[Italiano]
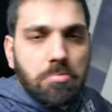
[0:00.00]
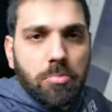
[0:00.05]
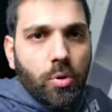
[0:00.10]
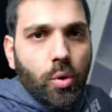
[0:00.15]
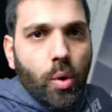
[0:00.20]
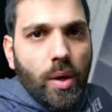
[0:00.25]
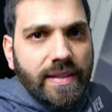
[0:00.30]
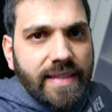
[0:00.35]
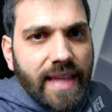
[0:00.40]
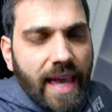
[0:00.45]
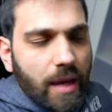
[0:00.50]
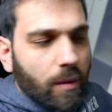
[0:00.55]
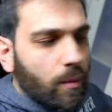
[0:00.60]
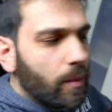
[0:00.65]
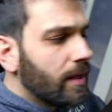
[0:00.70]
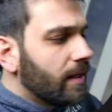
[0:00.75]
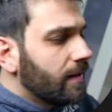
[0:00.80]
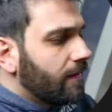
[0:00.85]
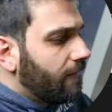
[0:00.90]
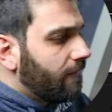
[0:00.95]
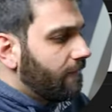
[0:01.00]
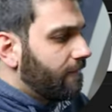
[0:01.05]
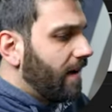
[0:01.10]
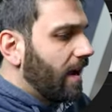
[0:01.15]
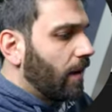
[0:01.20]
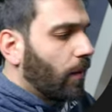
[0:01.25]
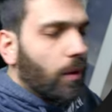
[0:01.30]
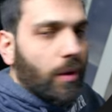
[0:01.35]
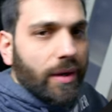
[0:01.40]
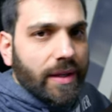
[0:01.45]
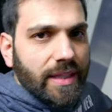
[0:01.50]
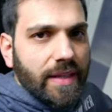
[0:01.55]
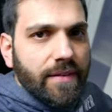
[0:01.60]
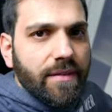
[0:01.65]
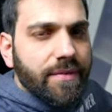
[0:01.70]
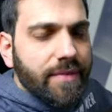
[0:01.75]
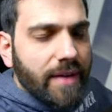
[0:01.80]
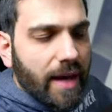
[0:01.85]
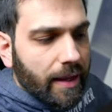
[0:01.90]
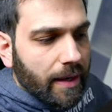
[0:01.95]
lo esegui, fai quello che
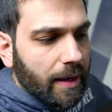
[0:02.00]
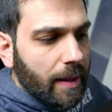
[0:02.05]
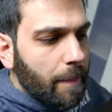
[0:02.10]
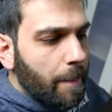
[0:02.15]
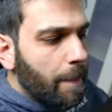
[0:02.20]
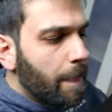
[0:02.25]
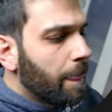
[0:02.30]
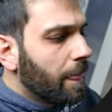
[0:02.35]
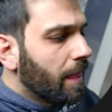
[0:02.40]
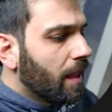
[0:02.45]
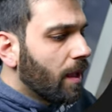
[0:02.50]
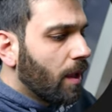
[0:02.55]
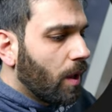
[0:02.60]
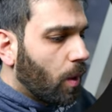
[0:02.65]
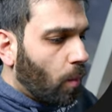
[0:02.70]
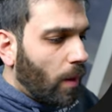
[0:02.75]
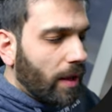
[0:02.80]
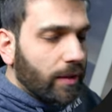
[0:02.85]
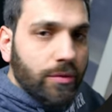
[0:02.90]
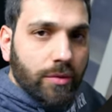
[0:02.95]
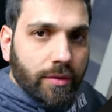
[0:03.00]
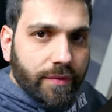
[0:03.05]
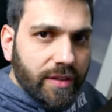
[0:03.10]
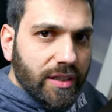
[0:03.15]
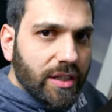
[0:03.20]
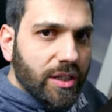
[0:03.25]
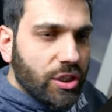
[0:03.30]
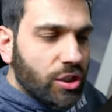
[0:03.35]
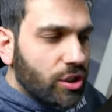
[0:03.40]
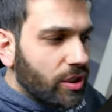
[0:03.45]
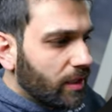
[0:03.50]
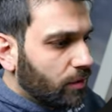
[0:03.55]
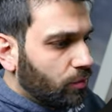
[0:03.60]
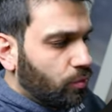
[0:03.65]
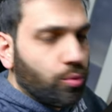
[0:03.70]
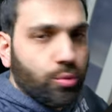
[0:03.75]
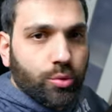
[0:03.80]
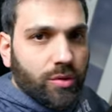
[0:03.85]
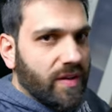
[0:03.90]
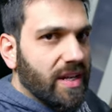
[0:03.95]
devi fare, quando finisce
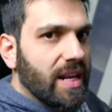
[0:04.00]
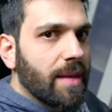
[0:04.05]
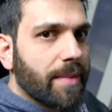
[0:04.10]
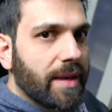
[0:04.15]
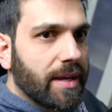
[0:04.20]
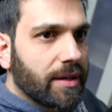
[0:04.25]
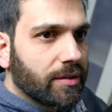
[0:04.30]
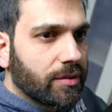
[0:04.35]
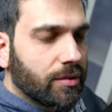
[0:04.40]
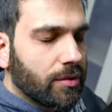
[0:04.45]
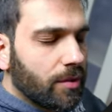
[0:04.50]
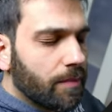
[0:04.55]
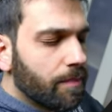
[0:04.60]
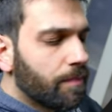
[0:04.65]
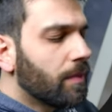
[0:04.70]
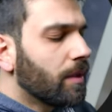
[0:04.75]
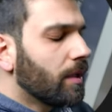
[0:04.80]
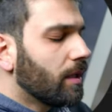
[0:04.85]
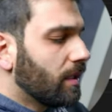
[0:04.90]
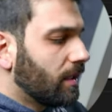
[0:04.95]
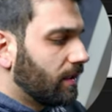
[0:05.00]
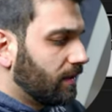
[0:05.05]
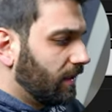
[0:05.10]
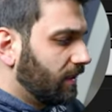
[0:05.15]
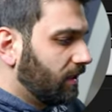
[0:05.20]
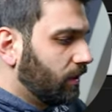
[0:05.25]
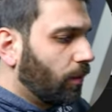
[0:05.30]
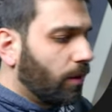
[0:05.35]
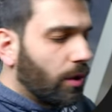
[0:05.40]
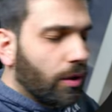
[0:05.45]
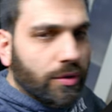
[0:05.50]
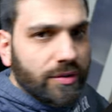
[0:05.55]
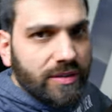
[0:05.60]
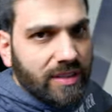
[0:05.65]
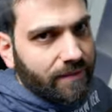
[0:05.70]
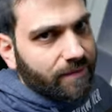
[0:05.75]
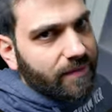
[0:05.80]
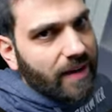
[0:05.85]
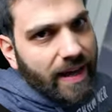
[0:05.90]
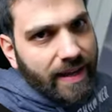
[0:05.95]
tutto viene perso. Se si vuole
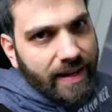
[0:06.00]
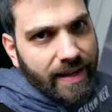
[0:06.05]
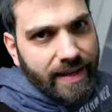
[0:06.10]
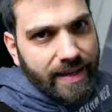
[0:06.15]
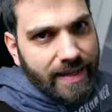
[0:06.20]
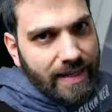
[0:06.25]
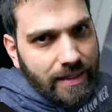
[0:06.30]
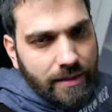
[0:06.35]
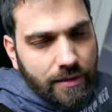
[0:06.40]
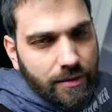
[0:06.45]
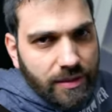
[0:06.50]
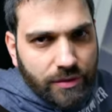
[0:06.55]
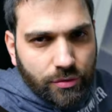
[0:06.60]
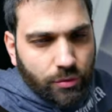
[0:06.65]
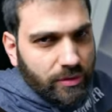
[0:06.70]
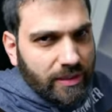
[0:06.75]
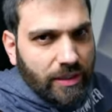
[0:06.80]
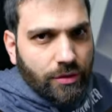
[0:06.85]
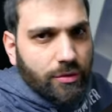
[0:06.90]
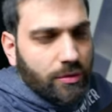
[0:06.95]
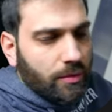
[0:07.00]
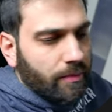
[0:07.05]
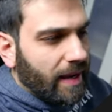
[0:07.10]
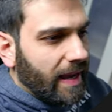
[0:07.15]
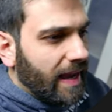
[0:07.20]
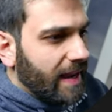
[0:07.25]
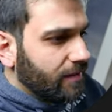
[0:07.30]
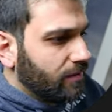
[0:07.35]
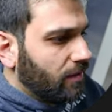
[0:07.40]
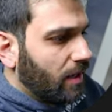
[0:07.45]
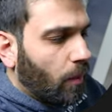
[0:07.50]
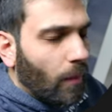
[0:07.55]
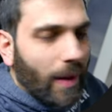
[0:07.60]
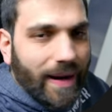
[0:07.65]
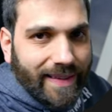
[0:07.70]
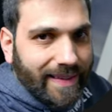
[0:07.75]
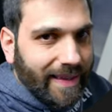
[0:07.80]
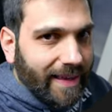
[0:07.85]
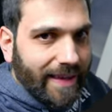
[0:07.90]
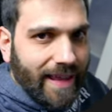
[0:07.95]
conservare il risultato di magari di una
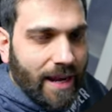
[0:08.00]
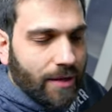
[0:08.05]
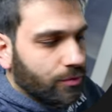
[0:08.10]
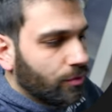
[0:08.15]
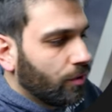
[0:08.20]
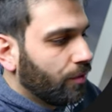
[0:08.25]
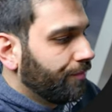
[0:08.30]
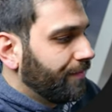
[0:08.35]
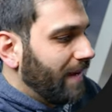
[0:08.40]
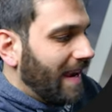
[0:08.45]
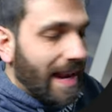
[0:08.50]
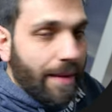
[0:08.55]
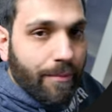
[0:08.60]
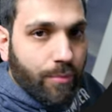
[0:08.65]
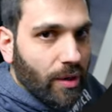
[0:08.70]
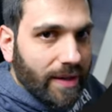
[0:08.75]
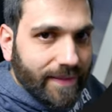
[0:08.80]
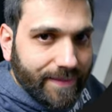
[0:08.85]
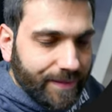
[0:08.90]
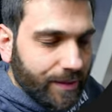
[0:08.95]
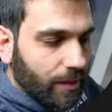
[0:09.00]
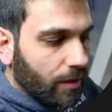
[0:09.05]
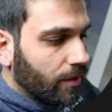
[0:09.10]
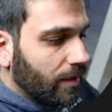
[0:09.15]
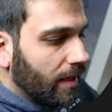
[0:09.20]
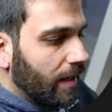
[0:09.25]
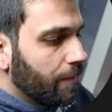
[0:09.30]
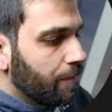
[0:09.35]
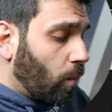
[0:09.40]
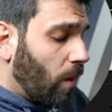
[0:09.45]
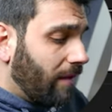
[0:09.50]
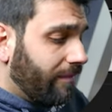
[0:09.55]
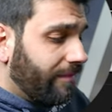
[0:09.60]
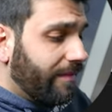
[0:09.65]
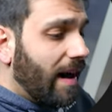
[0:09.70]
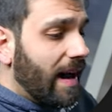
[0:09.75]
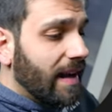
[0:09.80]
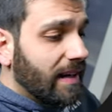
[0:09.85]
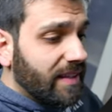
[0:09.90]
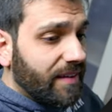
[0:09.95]
qualche, che ne so, elaborazione, quel
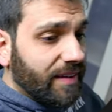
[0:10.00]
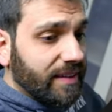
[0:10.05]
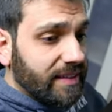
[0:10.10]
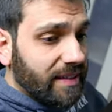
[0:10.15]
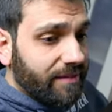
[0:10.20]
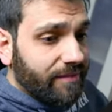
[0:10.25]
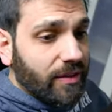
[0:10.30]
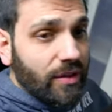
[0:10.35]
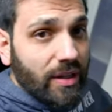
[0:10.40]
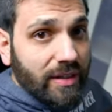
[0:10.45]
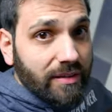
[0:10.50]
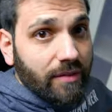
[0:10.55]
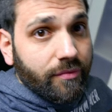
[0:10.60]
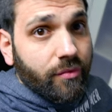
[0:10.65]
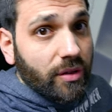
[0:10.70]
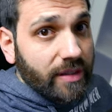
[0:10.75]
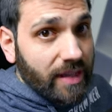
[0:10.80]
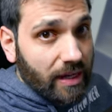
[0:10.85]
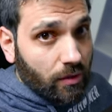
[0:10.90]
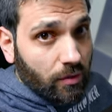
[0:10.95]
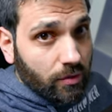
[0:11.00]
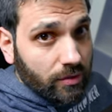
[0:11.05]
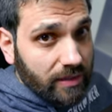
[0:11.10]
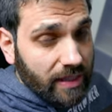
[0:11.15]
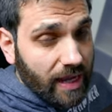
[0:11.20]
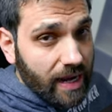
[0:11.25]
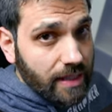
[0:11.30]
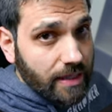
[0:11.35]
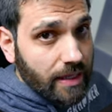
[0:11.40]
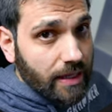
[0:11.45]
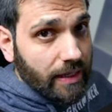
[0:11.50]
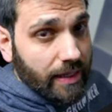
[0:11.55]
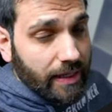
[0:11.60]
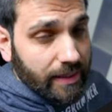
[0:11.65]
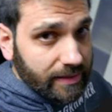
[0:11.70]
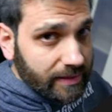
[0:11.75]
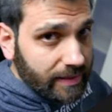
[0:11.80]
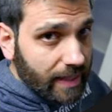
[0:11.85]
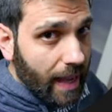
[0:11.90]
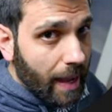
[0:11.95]
file deve essere salvato al di fuori del container che
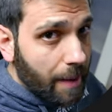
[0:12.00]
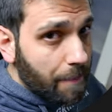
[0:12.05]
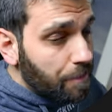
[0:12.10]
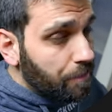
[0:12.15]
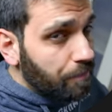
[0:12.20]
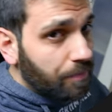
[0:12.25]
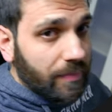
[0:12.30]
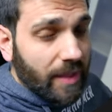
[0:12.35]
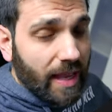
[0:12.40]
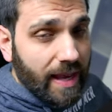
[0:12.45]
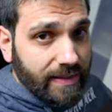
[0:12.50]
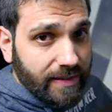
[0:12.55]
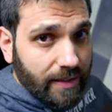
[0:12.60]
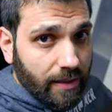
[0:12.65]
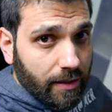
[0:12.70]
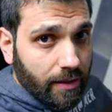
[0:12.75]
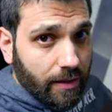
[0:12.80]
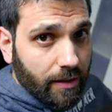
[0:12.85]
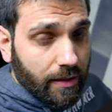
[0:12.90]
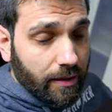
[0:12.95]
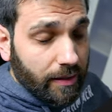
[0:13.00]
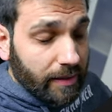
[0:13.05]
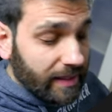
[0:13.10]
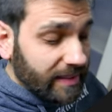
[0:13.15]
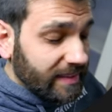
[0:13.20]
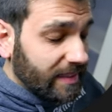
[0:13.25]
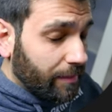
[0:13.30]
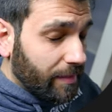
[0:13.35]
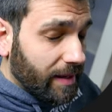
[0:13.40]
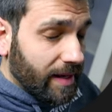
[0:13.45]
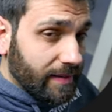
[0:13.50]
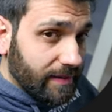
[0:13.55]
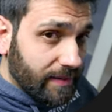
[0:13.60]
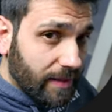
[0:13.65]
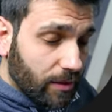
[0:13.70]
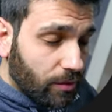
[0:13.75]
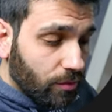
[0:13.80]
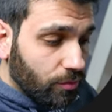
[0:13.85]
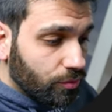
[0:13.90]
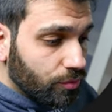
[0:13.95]
sta, eh, che sta per
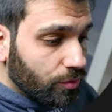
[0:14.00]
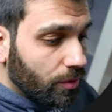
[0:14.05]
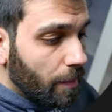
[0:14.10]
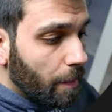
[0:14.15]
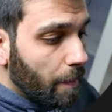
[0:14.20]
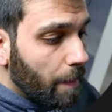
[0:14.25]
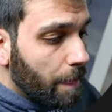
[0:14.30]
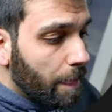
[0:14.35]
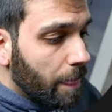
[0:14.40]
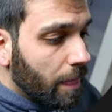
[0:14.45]
essere chiuso.